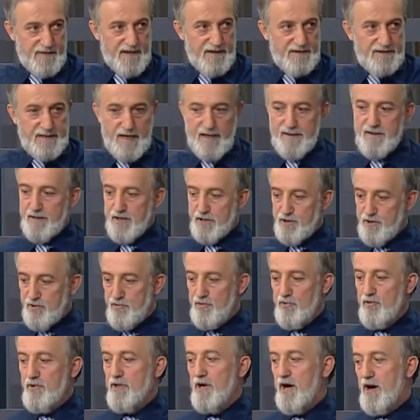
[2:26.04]
Yani
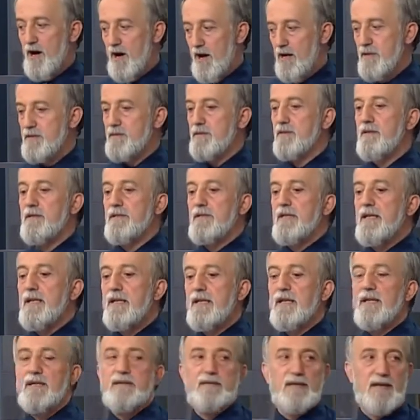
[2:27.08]
Resulullah artık
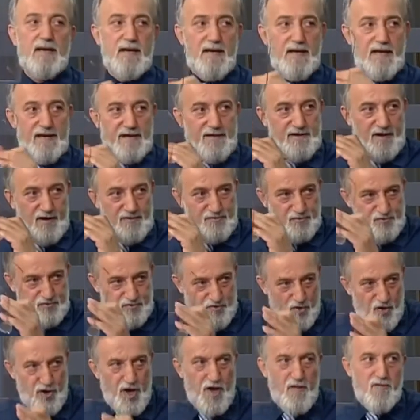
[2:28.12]
rihlet
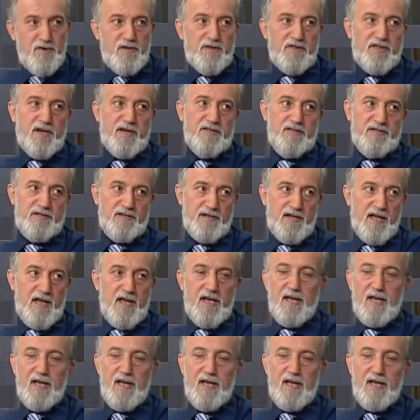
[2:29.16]
dönemindedir.